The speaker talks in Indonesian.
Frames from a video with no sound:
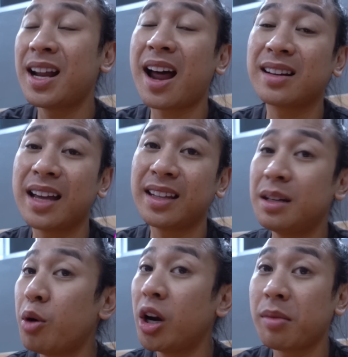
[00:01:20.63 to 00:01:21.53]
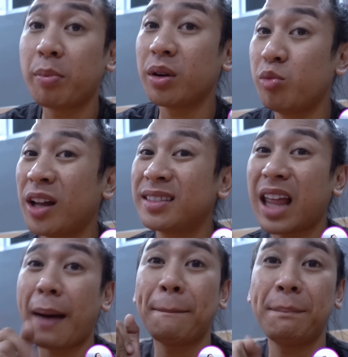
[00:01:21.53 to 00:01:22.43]
harganya di bawah 50 ribuan
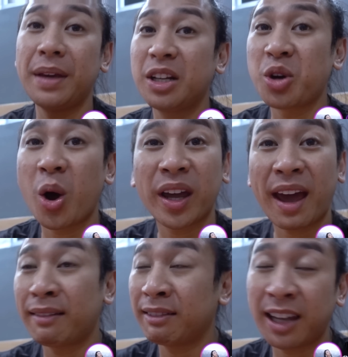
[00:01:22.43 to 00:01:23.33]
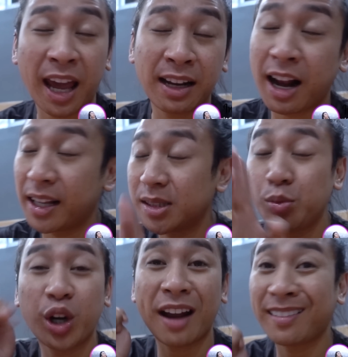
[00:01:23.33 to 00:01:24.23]
tapi no can can alias
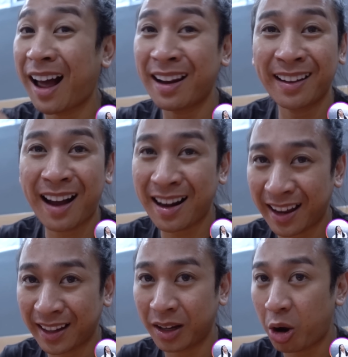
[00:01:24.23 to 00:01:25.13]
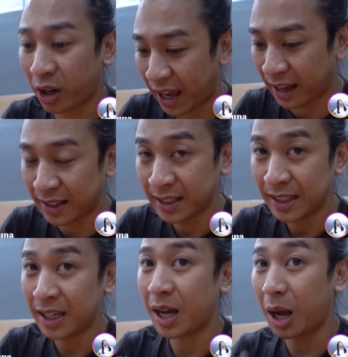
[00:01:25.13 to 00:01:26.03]
bukan kaleng-kaleng oke okay?
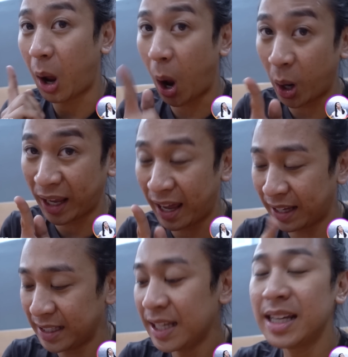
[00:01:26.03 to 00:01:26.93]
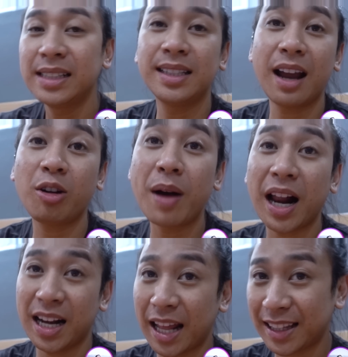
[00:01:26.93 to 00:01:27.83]
Oke, okay? jadi aku
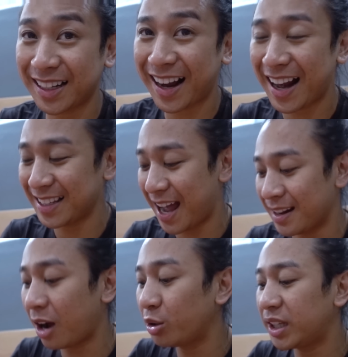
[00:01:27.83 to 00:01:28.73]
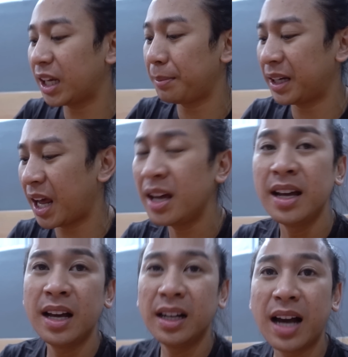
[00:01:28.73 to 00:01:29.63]
bakal liatin ke kalian. Aku dikiriminnya
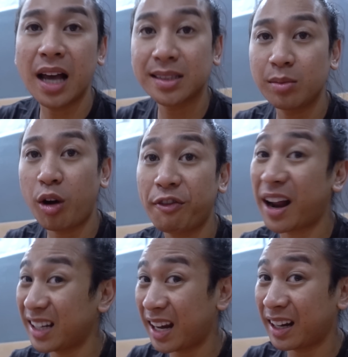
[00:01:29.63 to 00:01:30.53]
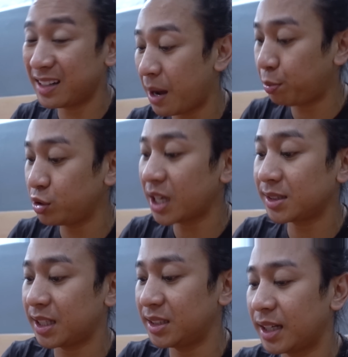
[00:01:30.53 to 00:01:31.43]
nggak semua varian yang dia punya
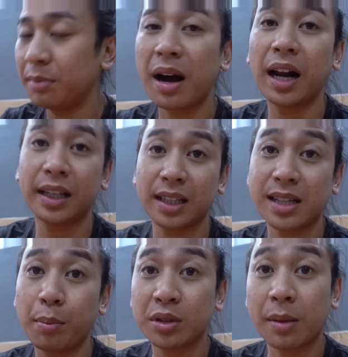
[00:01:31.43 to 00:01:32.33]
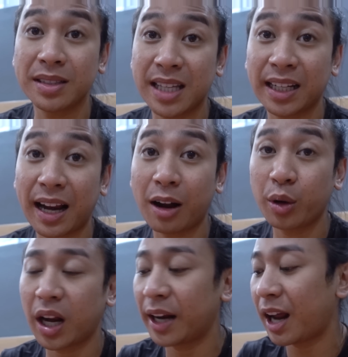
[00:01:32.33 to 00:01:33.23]
sih. Jadi bakal kita campur sama skincare
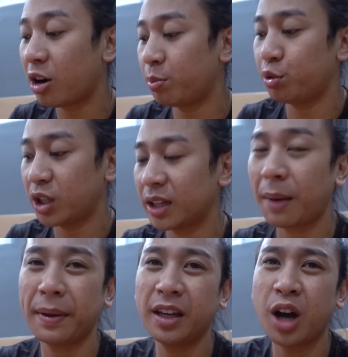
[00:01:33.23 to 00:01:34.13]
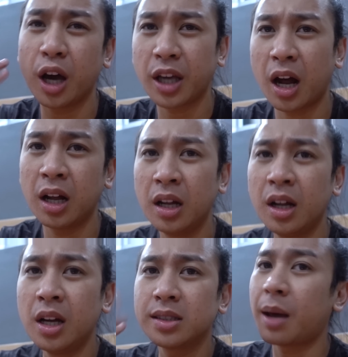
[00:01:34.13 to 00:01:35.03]
aku yang lain yang aku punya, tapi nggak yang
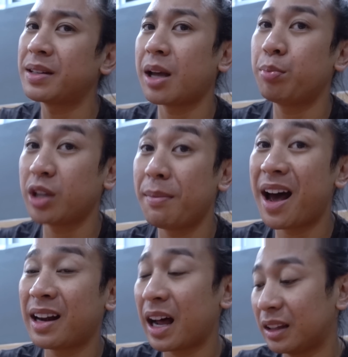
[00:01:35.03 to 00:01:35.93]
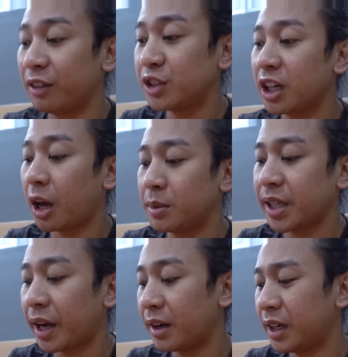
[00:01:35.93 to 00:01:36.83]
sama-sama punya bahan aktif. Jadi kayak
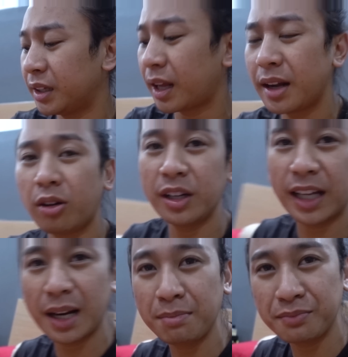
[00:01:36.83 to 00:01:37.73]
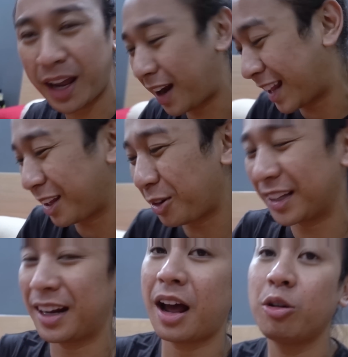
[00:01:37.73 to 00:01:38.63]
misalnya ini tadi aku dikirim, eh nanti aku
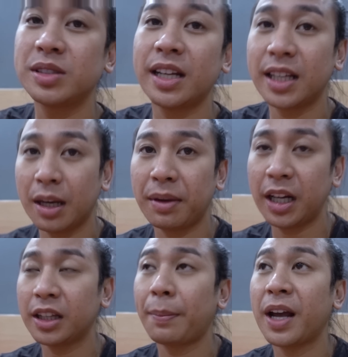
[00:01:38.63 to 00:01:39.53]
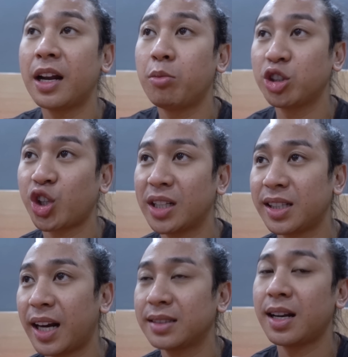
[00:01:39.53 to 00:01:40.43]
liatin. ya. Aku misalnya dikirim ini tapi nggak ada
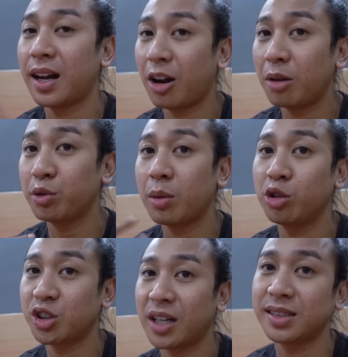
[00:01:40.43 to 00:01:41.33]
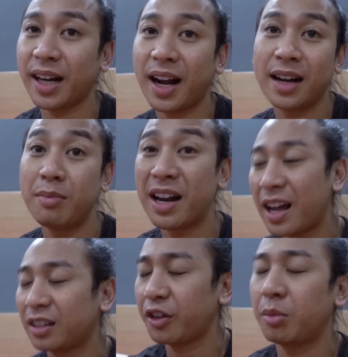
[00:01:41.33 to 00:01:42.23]
moisturizer ya. Sedangkan aku kan punya moisturizer yang nggak ada bahan
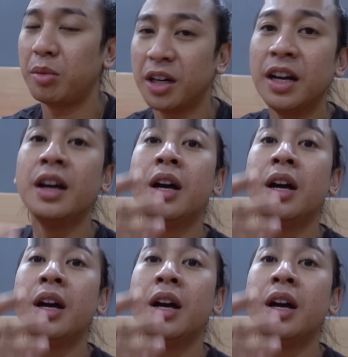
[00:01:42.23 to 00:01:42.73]
aktif yang bener,